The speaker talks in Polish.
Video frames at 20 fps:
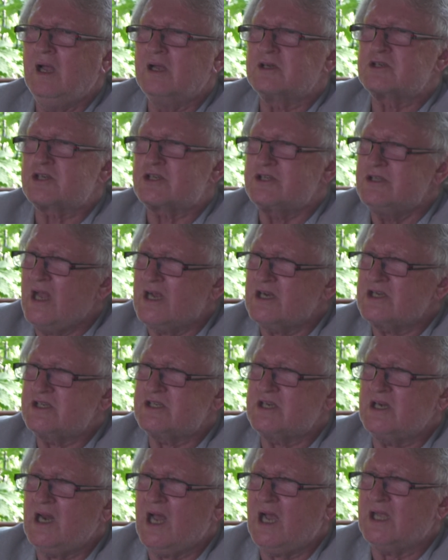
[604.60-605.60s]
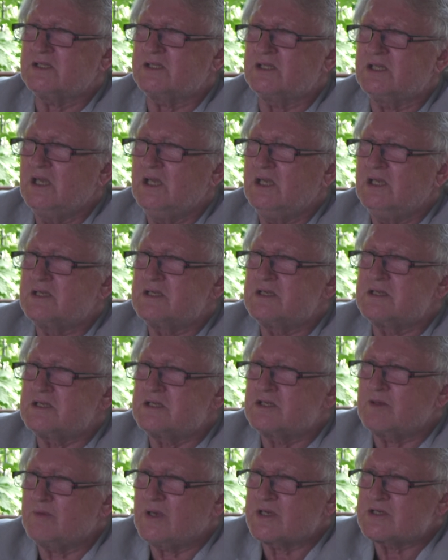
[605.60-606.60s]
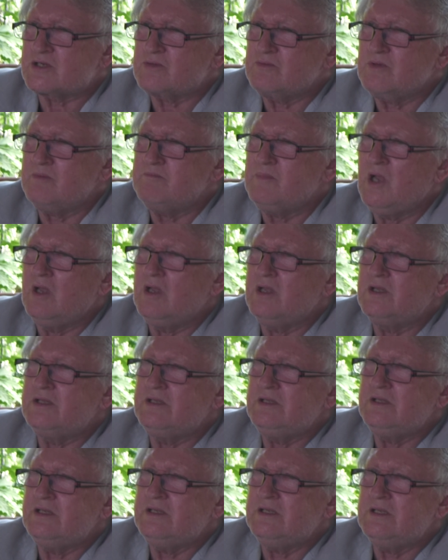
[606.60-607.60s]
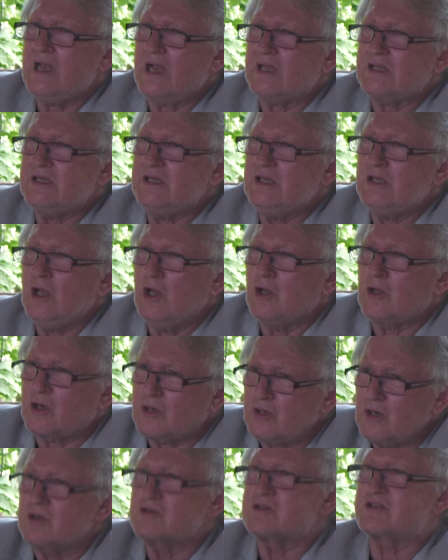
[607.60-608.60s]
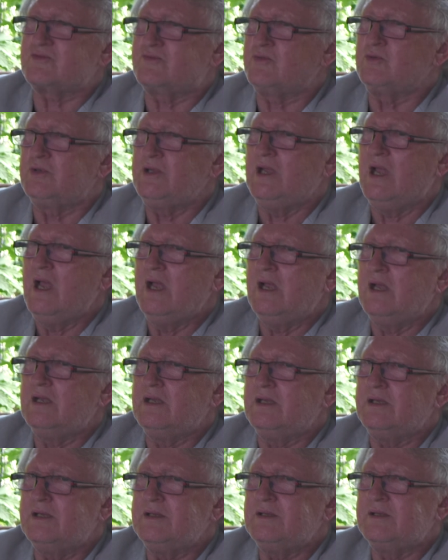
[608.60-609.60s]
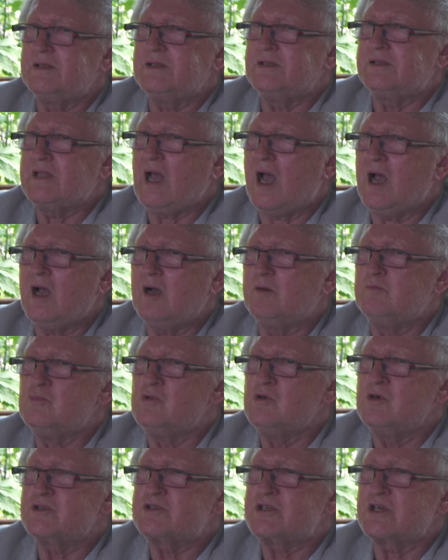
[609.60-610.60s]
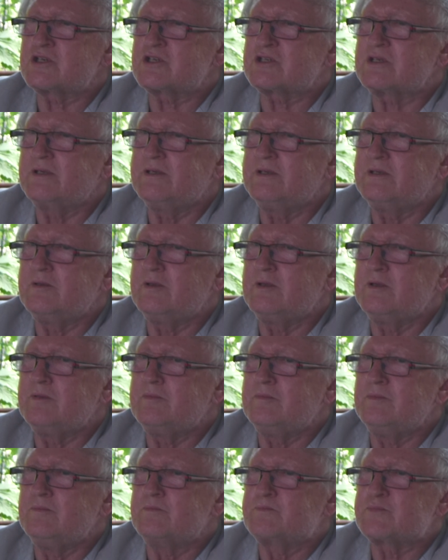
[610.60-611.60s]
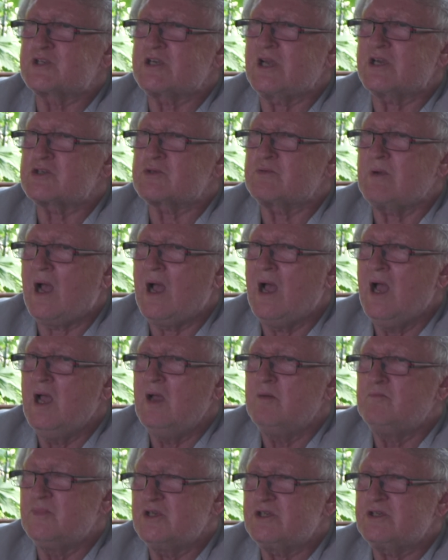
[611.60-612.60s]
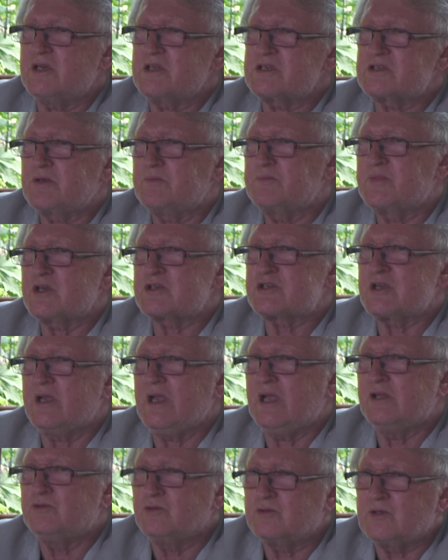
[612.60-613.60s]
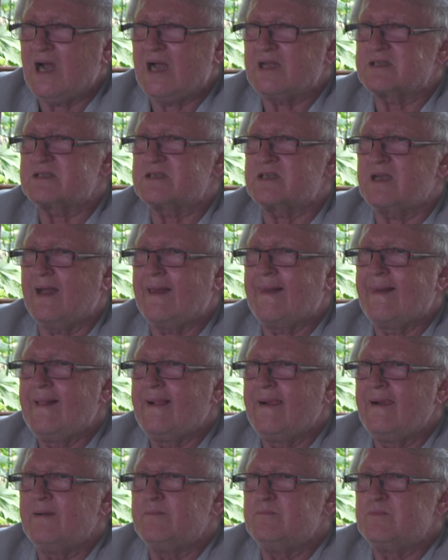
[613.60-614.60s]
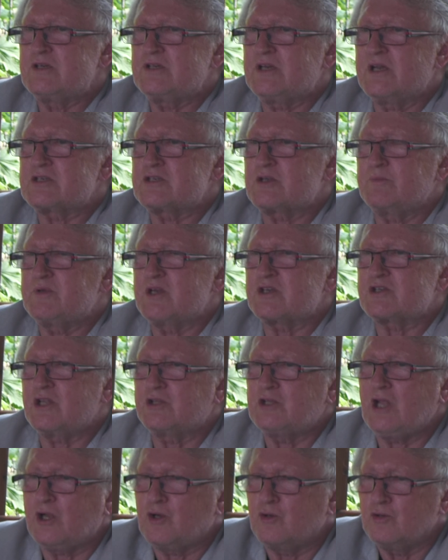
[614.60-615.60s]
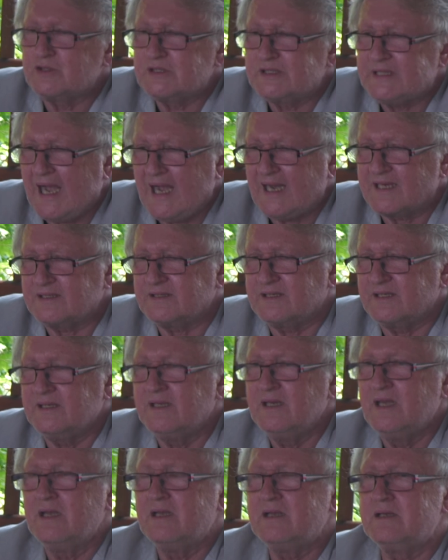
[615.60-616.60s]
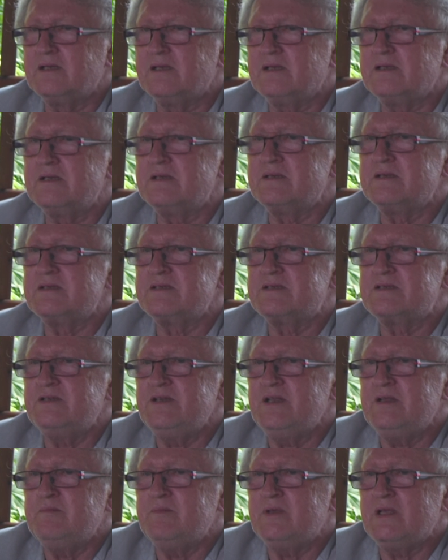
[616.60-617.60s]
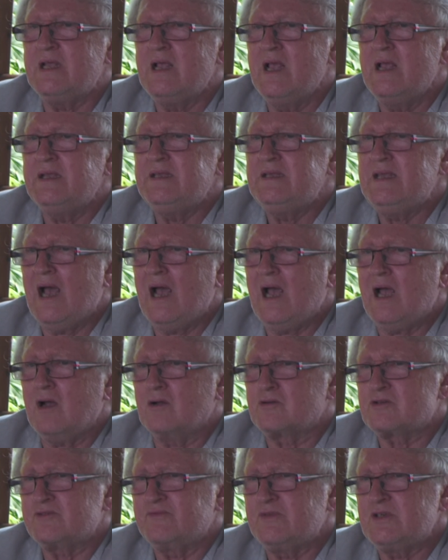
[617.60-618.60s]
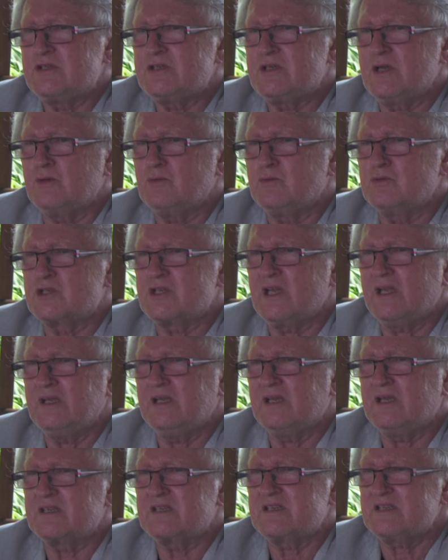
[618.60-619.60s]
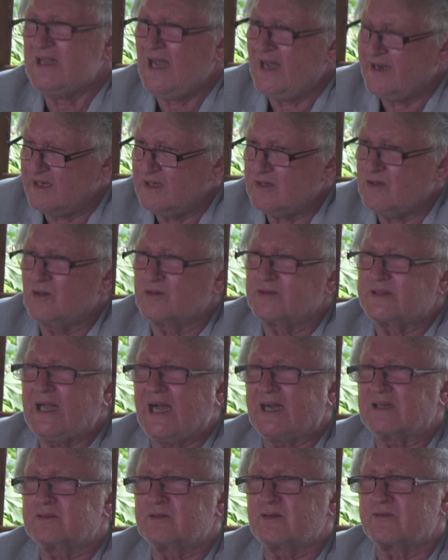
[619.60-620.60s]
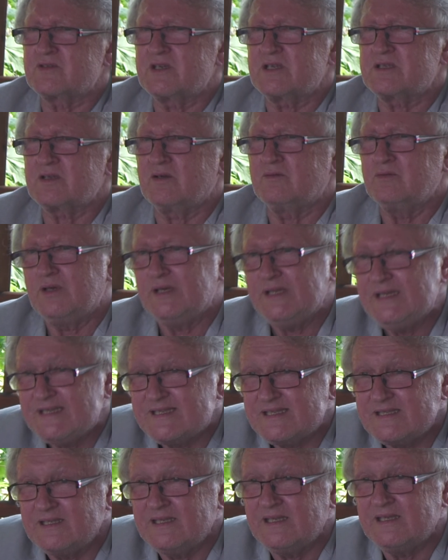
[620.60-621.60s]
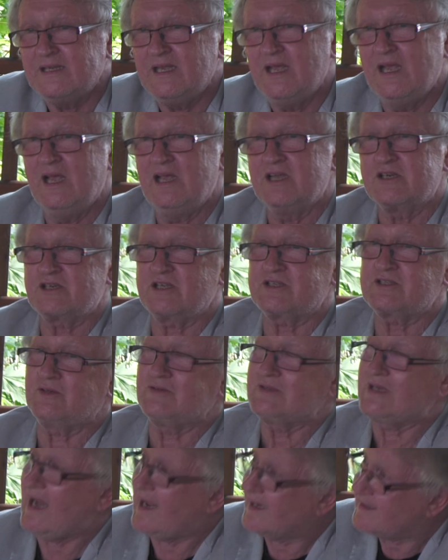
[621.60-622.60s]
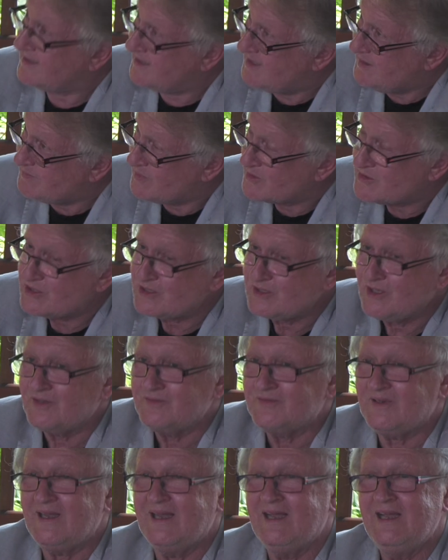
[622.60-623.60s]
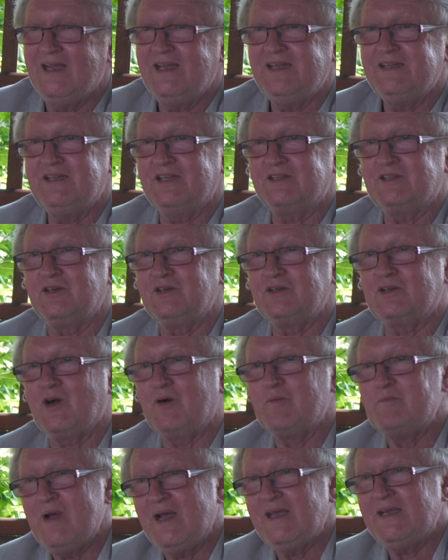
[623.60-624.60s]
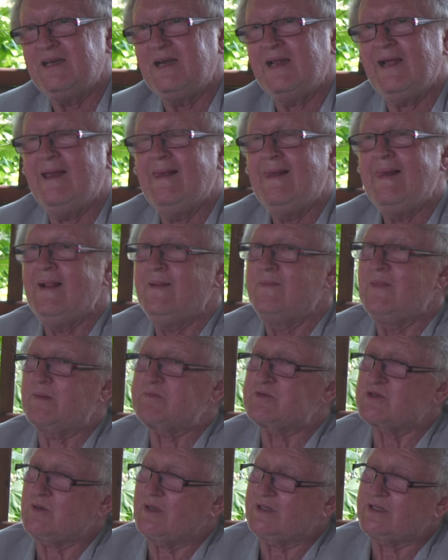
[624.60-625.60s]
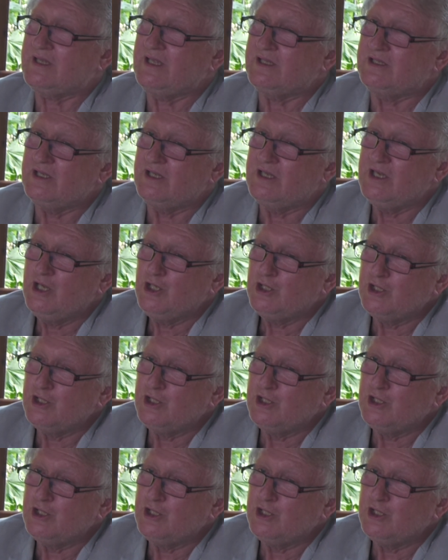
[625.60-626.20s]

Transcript: 13 lat zobaczyłem jaki rozwój y, ta młodzież y, przeszła. Myślę sobie, że edukacja, myślę sobie, że te kontakty y, z nimi. Ja oczywiście uczę ich starych kontaktów, że są listy, że są kartki pocztowe, nie tylko maile. Na przykład, kiedy